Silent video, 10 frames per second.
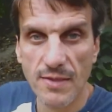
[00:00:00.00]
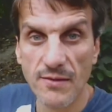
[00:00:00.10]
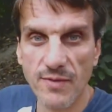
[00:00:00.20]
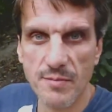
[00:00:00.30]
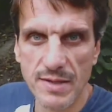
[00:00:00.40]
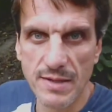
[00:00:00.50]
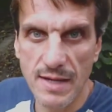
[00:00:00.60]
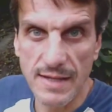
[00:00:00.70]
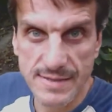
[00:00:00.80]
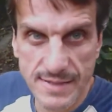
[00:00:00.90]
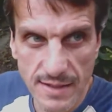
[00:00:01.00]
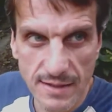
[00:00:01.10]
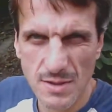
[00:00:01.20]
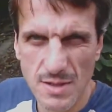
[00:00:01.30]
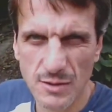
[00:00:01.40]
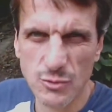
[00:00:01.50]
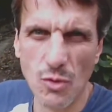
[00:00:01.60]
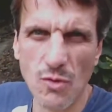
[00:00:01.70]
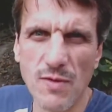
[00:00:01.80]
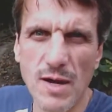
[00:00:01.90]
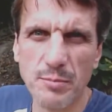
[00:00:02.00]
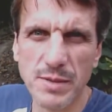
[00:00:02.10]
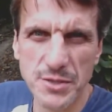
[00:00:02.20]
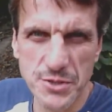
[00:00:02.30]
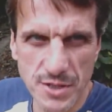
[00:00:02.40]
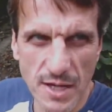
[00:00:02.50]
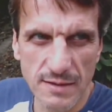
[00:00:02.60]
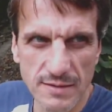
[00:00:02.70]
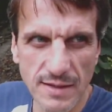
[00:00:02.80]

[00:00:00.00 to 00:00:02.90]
выбирая тех, кто воплощает